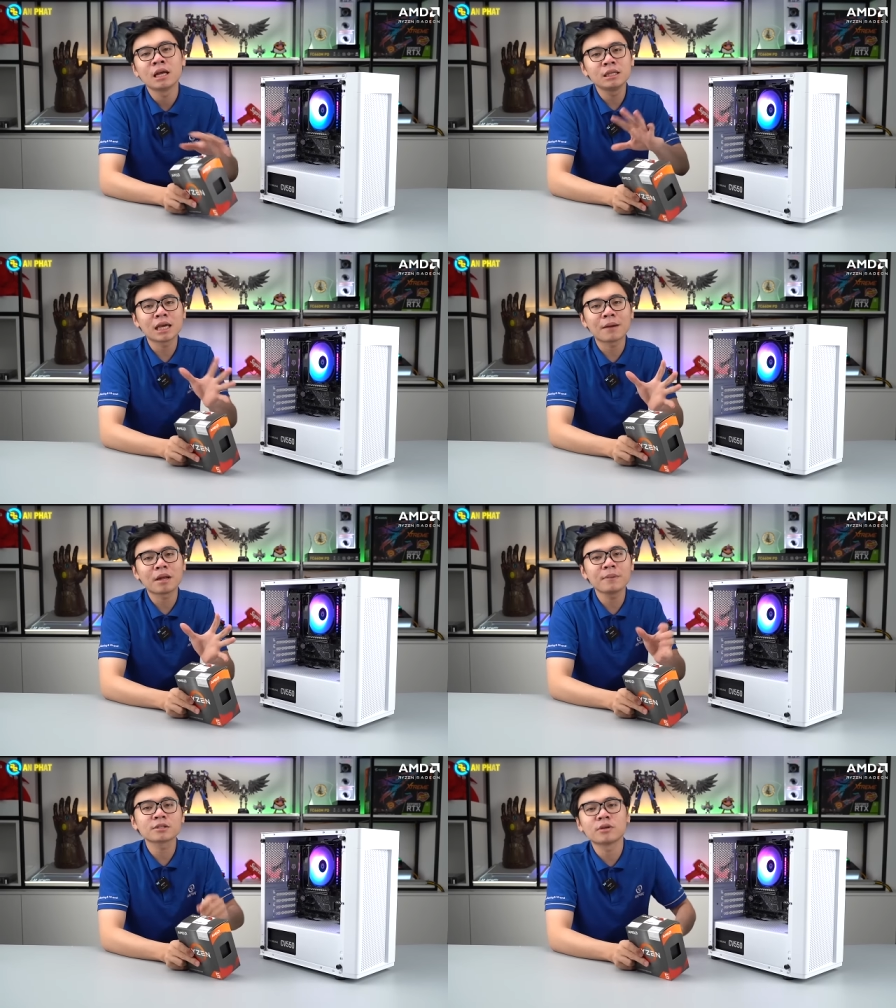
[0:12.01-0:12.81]
Như anh em
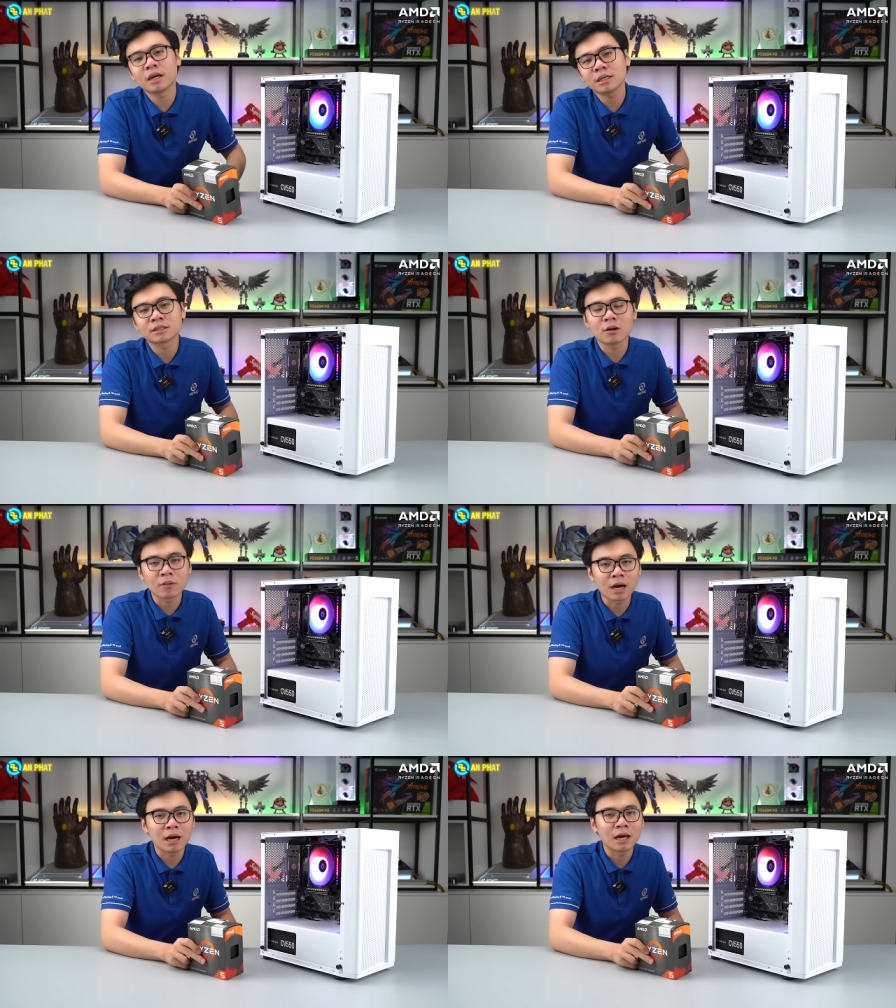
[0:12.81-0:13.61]
đã biết rồi đấy, dòng
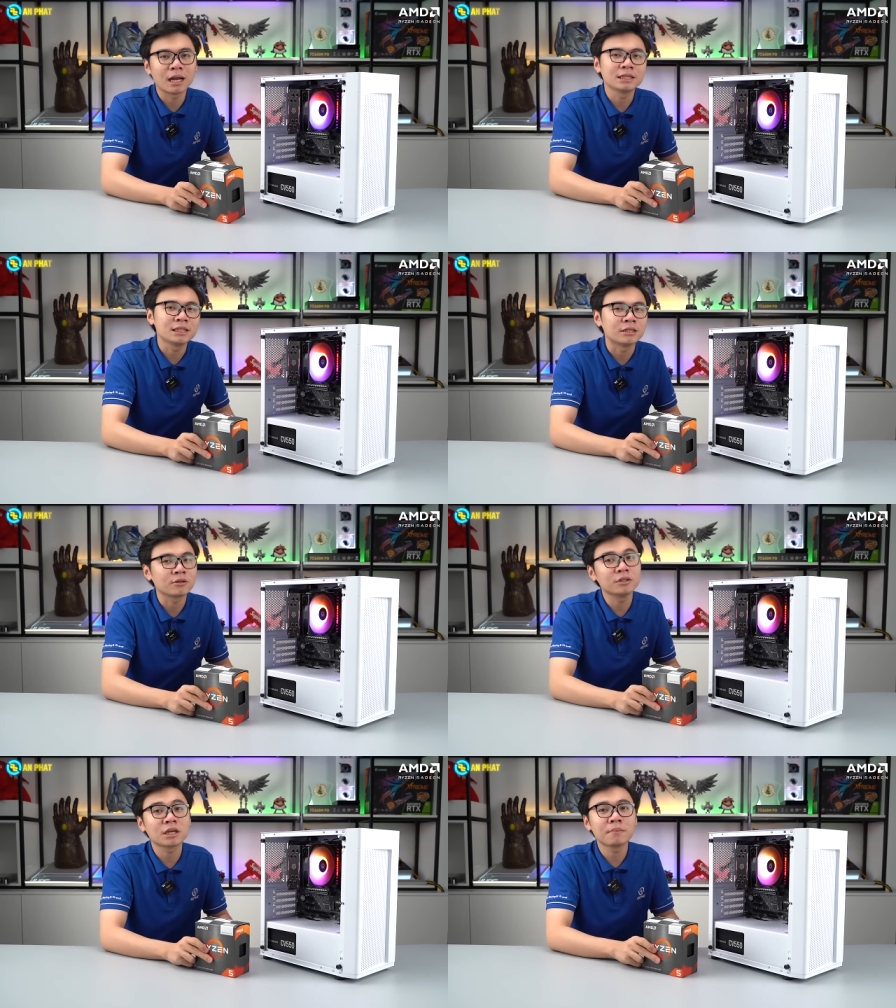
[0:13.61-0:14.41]
G là chỉ cho
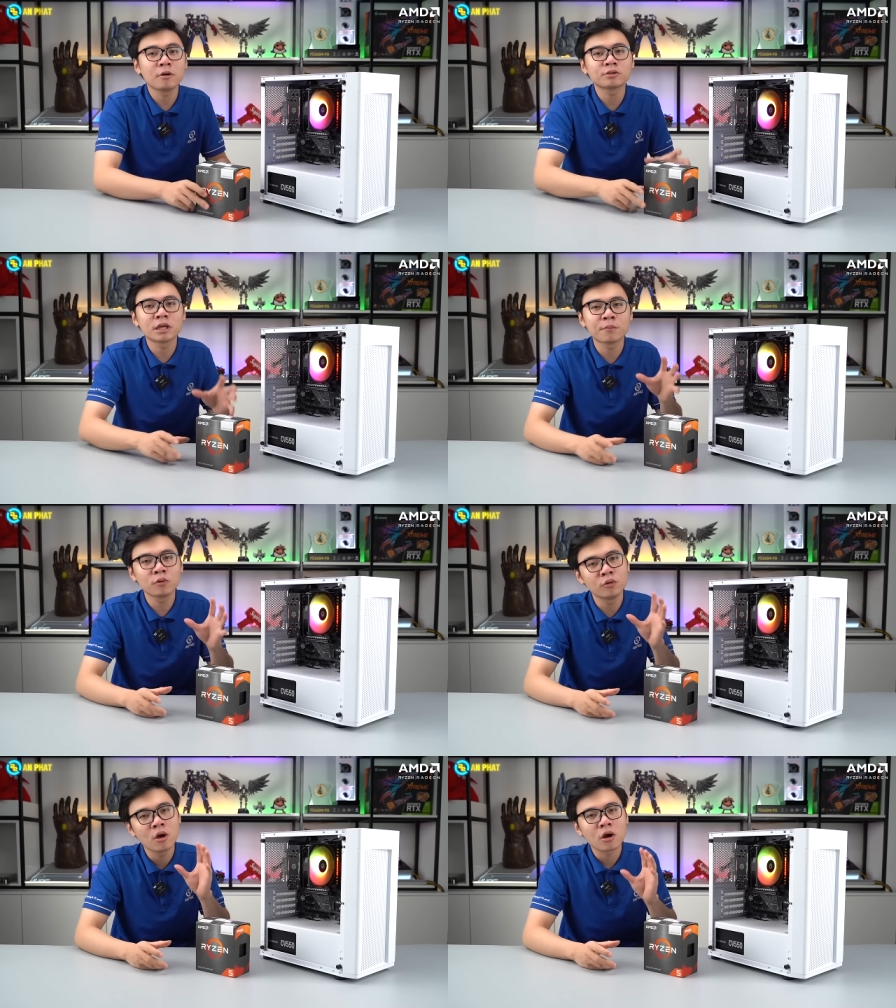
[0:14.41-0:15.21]
những cái mẫu
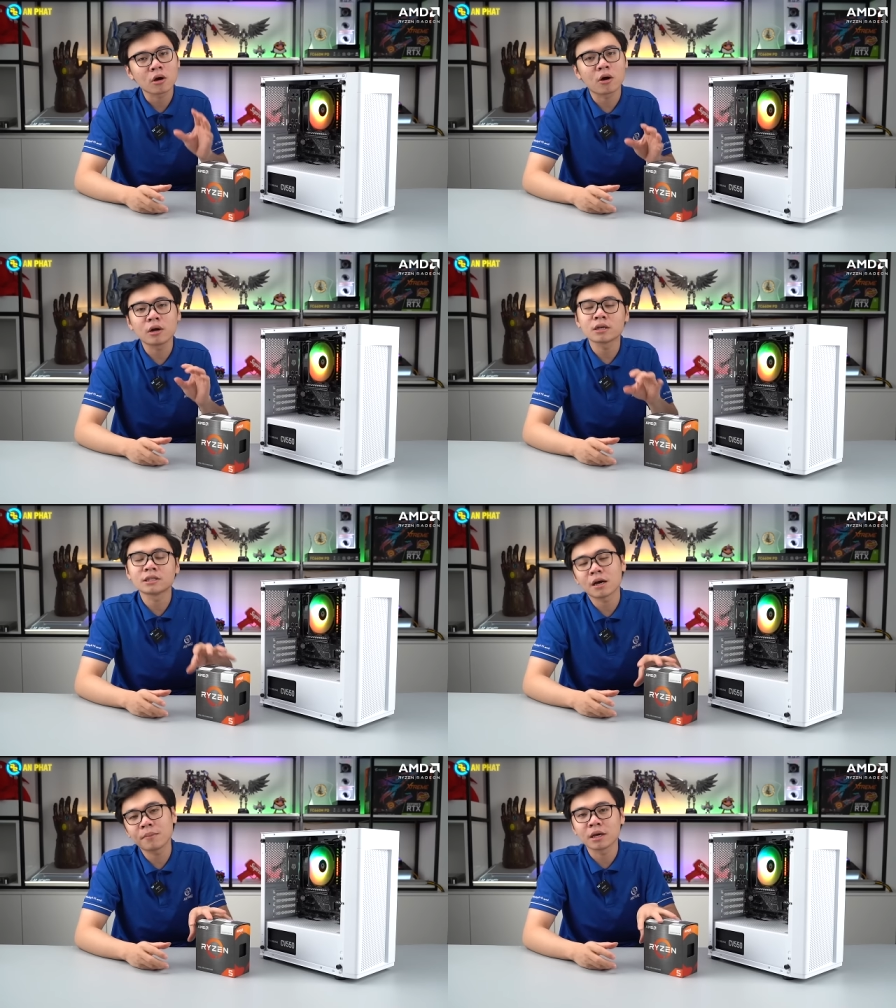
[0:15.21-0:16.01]
CPU có được
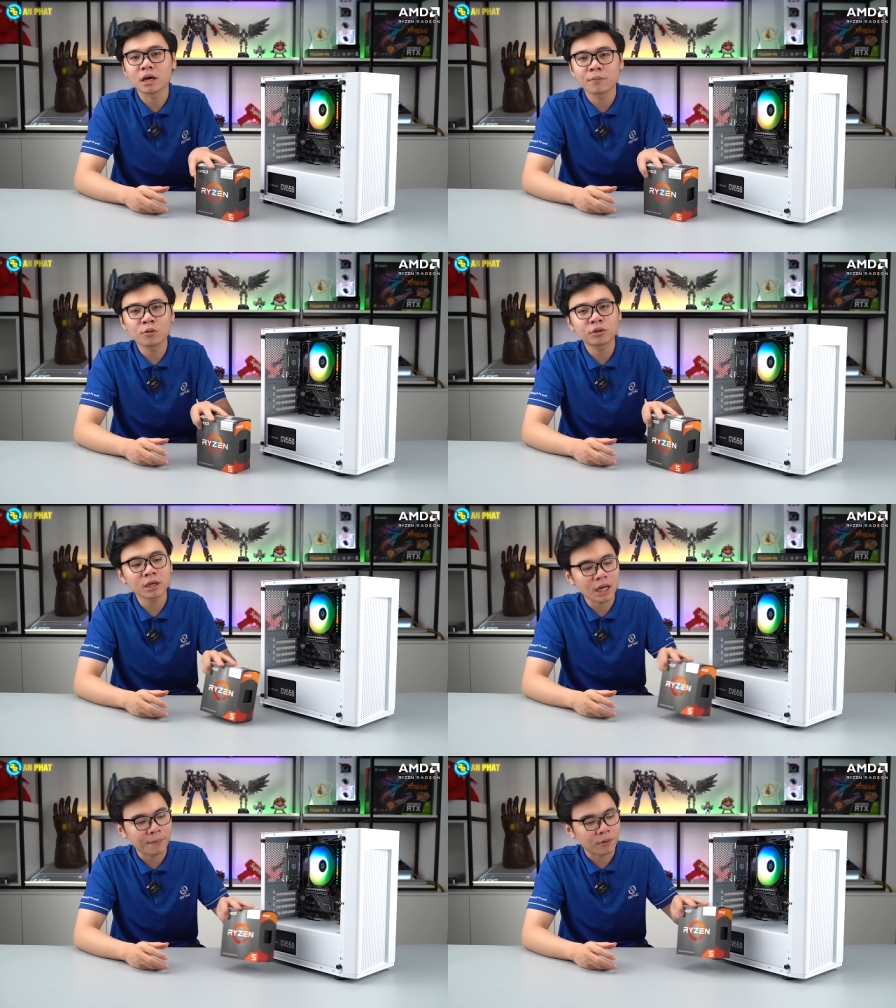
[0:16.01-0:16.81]
trang bị GPU
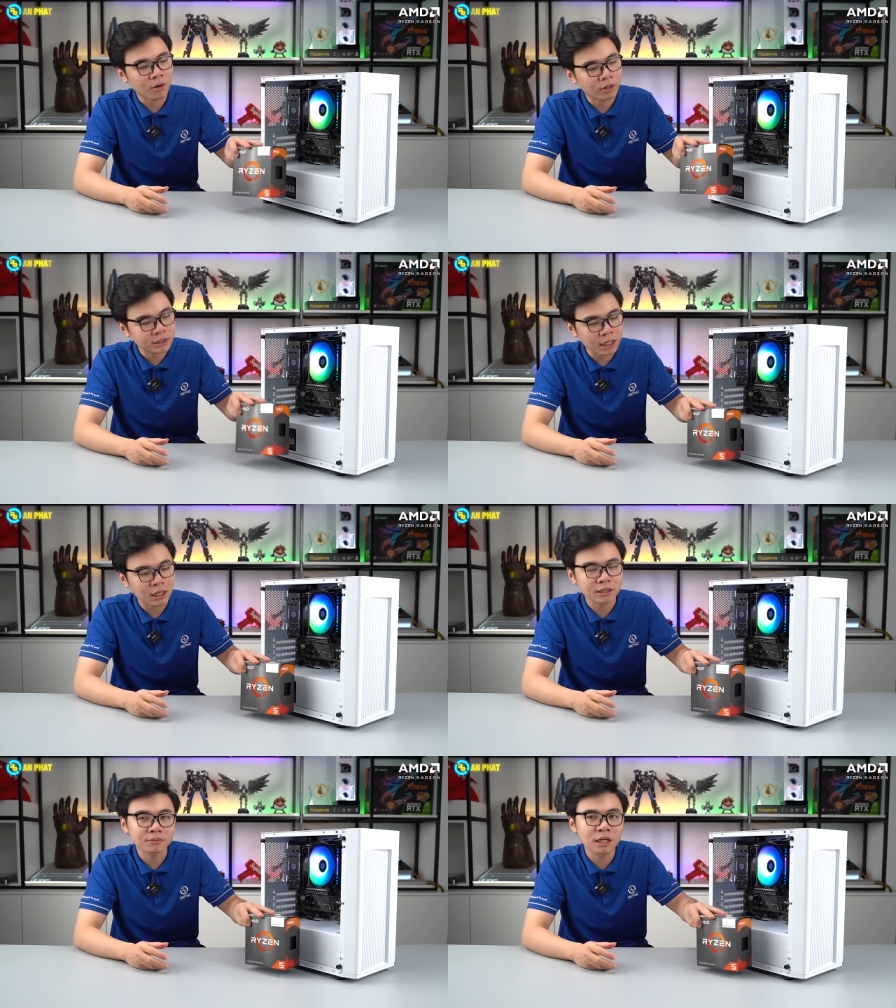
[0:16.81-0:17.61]
tích hợp có sẵn ở
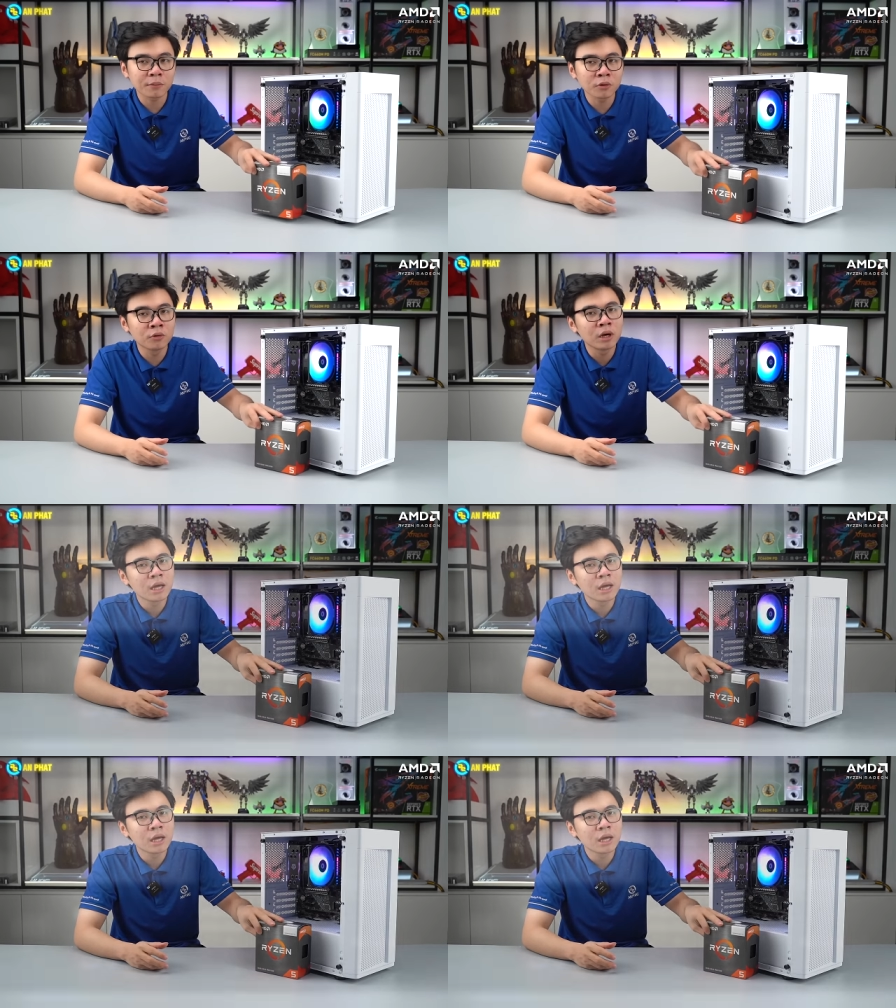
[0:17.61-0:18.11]
trong CPU.